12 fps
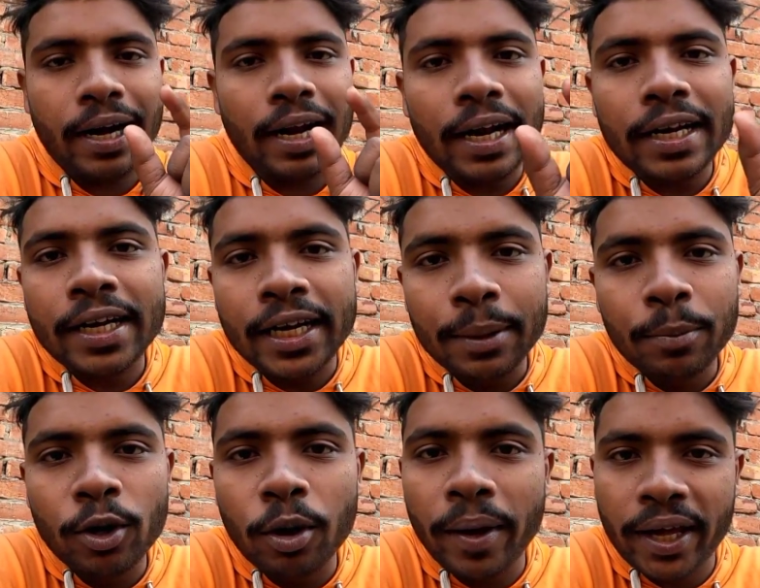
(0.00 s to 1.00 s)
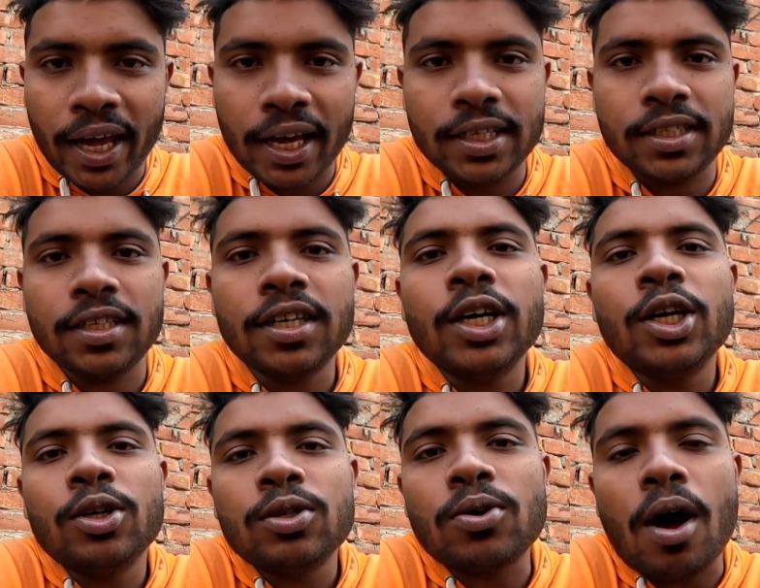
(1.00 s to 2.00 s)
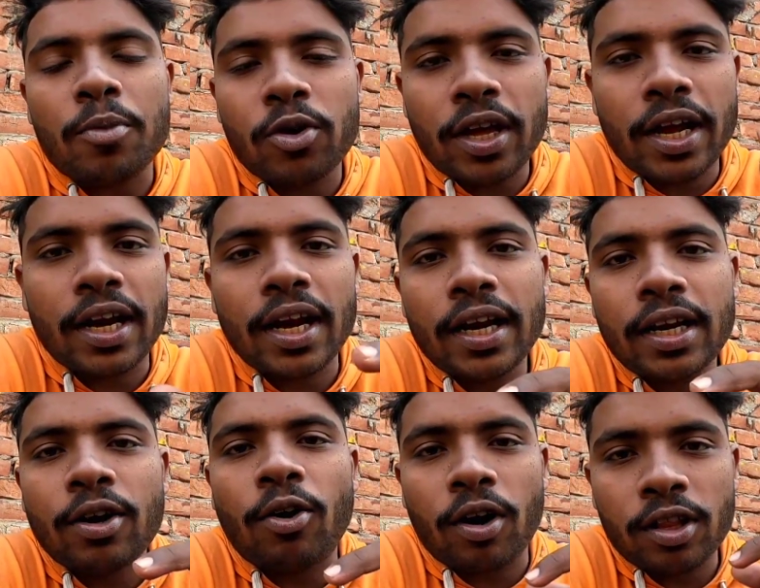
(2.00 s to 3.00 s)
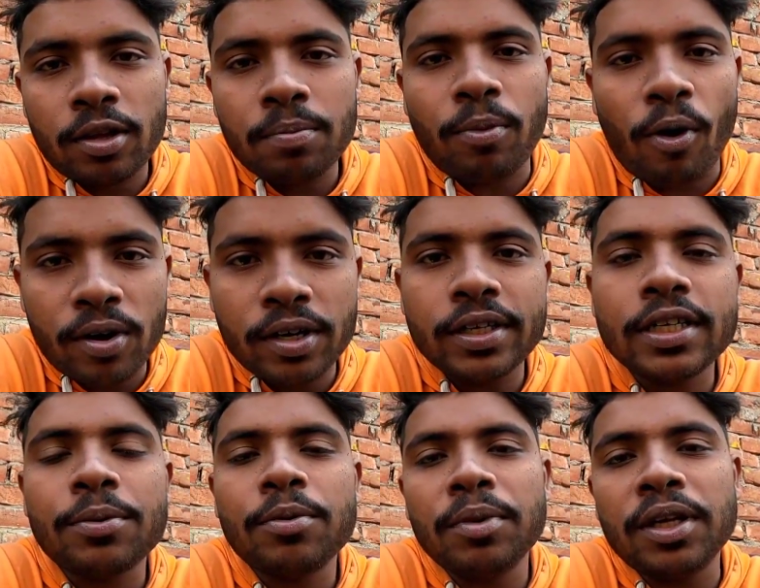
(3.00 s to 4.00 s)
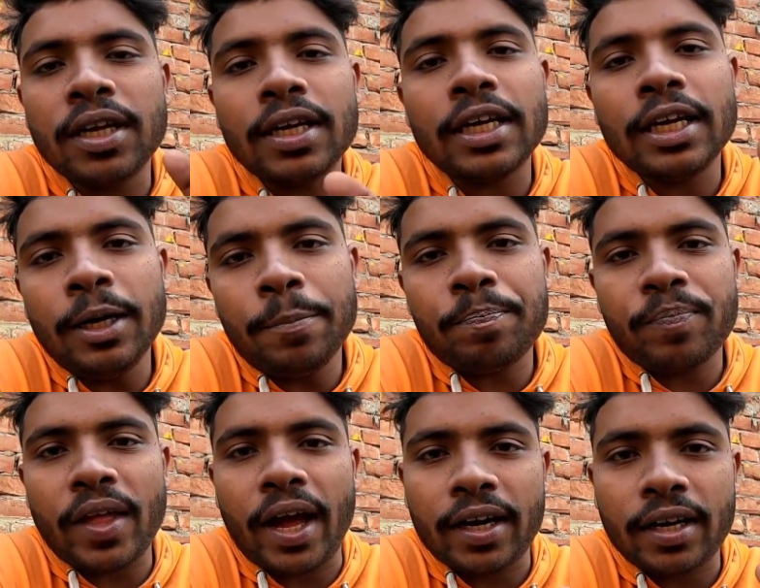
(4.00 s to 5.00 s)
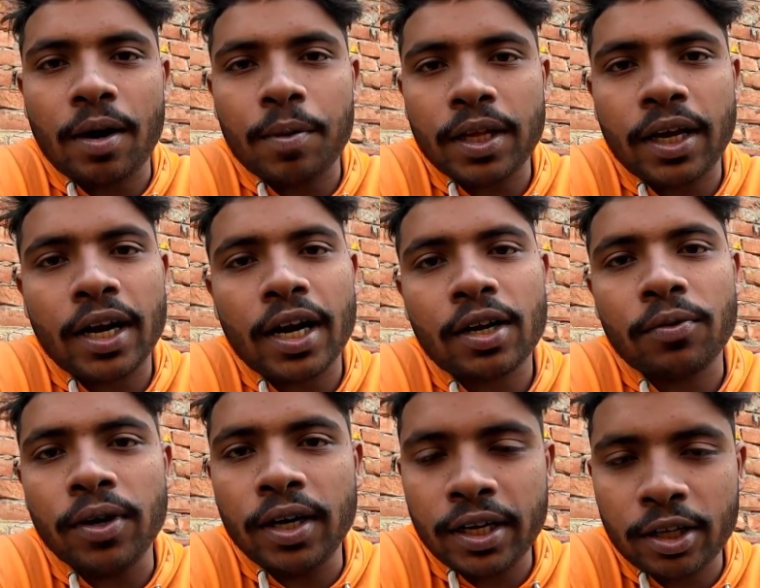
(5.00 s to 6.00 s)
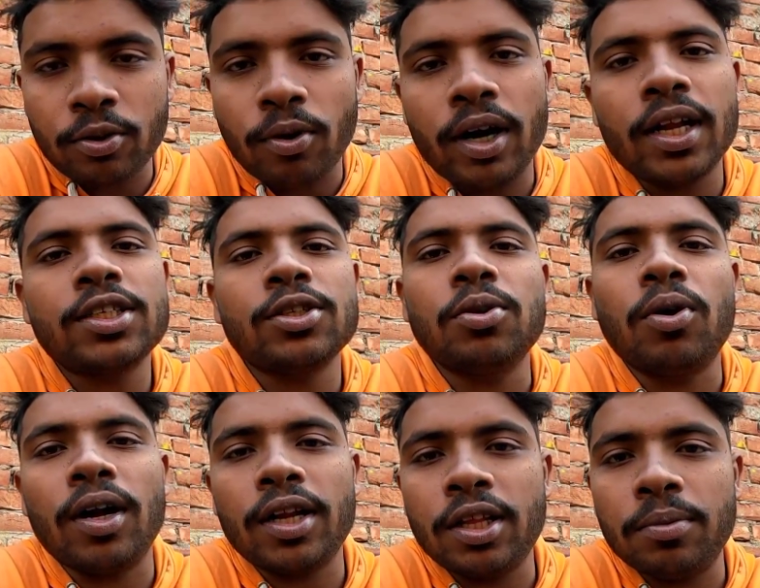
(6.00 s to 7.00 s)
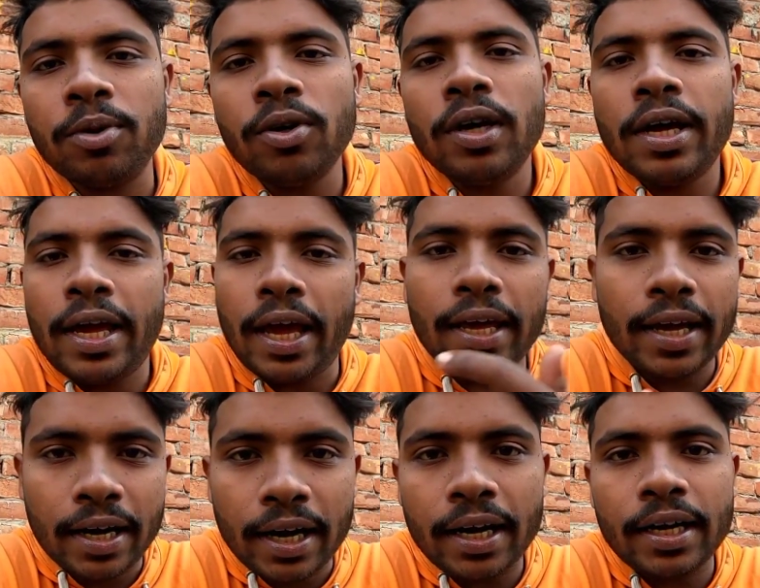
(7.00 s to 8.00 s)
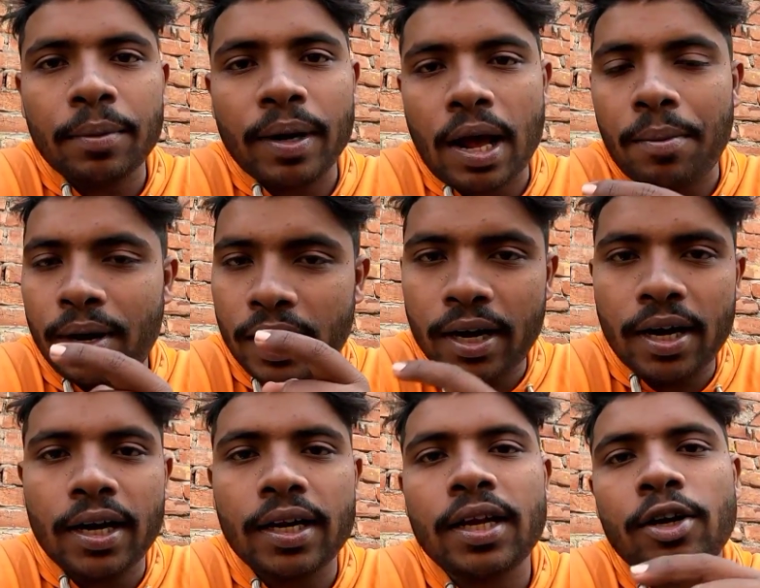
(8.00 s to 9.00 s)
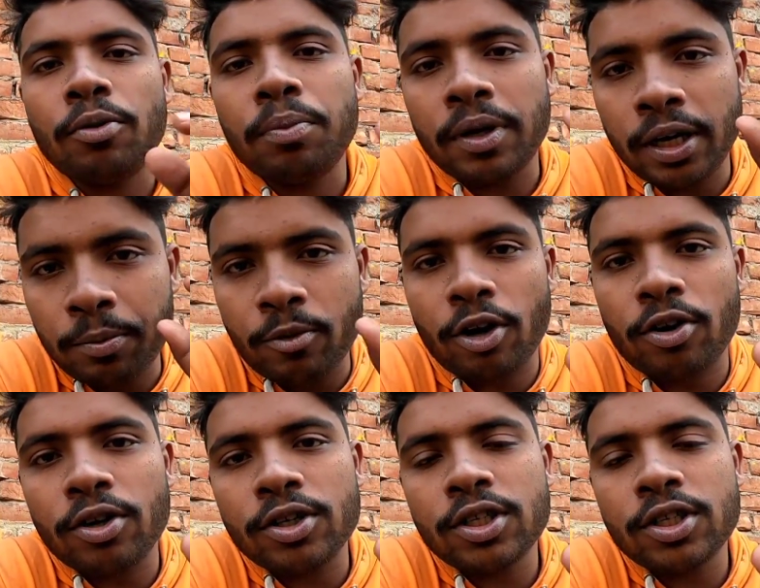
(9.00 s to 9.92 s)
হেডলাইটের ক্লিপগুলো ভেঙে গেছে সো আমি ওই হেডলাইটটা কটা দিন পর নিয়ে যাব নিয়ে গিয়ে একটা আমাদের এখানে একটা ওয়েল্ডিংয়ের দোকান আছে দোকানে দেবো এই হেডলাইটটা মানে আমার হেডলাইটে যেরকম ক্লিপ করা